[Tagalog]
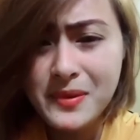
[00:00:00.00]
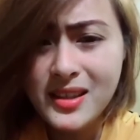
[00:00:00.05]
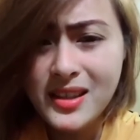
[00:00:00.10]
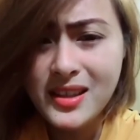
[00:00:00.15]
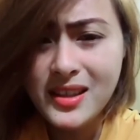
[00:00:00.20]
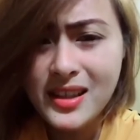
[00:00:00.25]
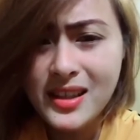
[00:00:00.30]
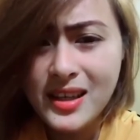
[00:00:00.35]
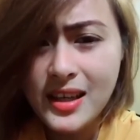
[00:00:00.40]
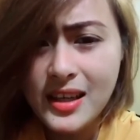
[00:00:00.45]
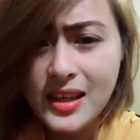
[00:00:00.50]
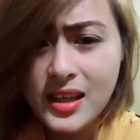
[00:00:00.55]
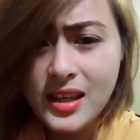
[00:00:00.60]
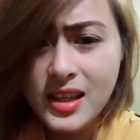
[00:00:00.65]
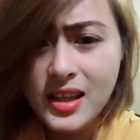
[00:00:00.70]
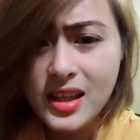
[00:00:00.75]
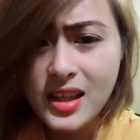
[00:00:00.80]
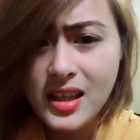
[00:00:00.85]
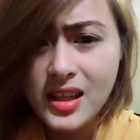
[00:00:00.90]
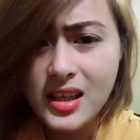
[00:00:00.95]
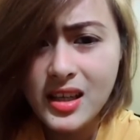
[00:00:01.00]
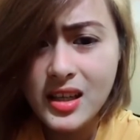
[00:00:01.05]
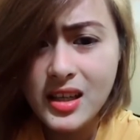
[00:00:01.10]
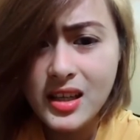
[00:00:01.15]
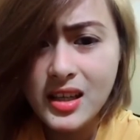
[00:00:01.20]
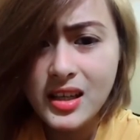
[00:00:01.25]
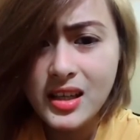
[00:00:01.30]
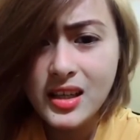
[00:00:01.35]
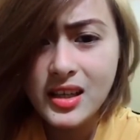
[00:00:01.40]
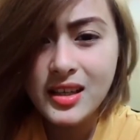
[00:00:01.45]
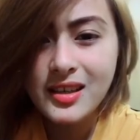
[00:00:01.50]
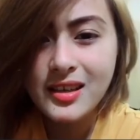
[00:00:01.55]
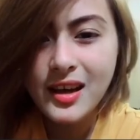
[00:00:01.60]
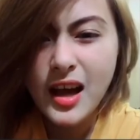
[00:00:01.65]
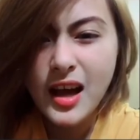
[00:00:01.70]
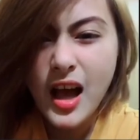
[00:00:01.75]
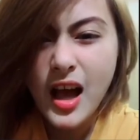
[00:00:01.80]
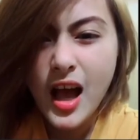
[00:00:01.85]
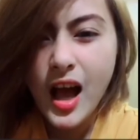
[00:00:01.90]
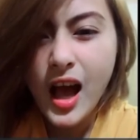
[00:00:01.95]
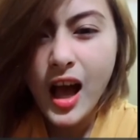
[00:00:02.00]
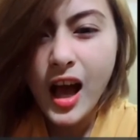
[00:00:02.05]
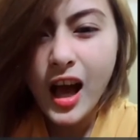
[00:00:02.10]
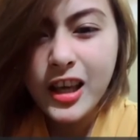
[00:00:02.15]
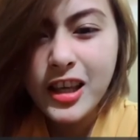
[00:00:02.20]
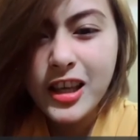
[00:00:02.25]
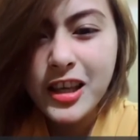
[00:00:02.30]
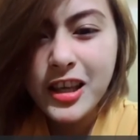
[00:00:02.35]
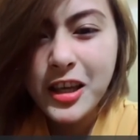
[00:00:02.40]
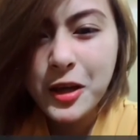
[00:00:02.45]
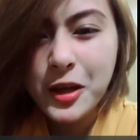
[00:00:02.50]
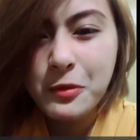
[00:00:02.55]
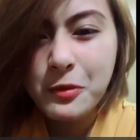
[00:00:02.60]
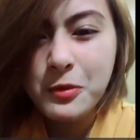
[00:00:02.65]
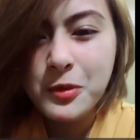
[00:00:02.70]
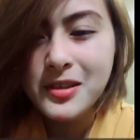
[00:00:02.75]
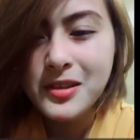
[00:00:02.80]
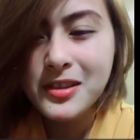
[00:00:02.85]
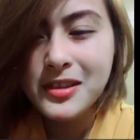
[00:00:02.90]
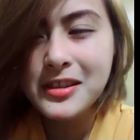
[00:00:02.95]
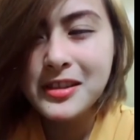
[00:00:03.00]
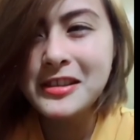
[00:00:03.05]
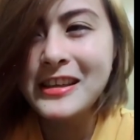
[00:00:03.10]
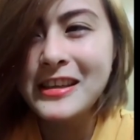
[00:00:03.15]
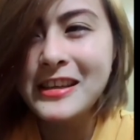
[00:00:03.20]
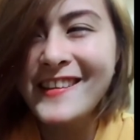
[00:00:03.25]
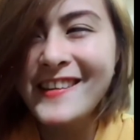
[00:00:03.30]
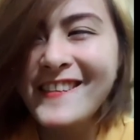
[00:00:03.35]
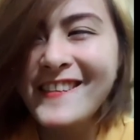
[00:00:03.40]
Kasi pag kinakain kita, ang ingay mo eh.